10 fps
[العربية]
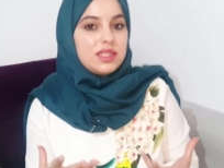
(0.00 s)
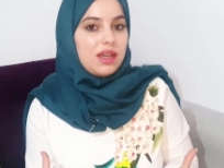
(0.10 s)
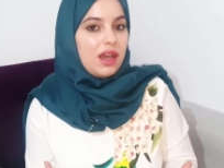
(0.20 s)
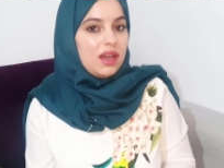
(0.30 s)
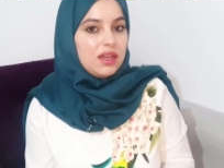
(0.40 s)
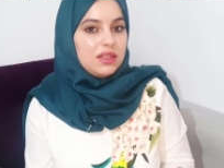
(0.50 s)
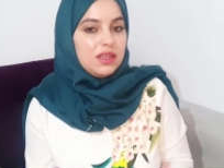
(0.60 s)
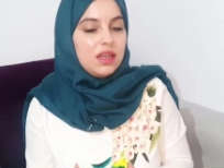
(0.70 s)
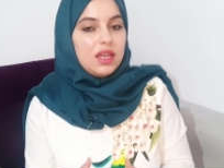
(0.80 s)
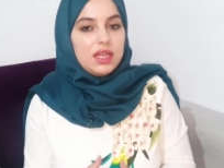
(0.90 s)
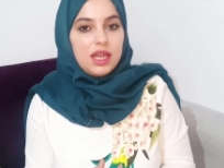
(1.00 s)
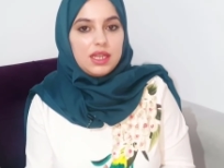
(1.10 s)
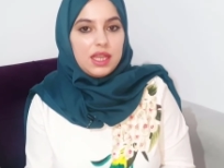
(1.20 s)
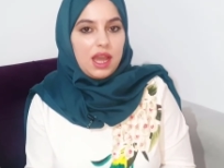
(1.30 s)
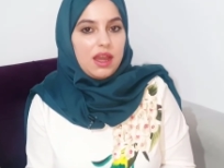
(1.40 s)
سعادة
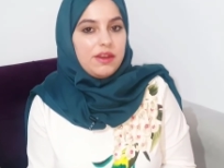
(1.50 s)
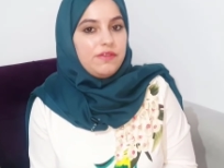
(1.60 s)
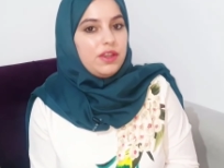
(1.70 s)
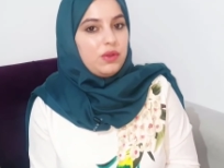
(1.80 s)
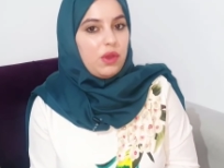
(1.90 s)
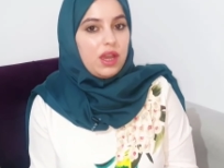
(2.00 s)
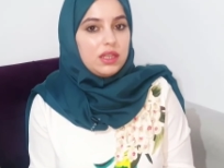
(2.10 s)
لأني عارفة أنه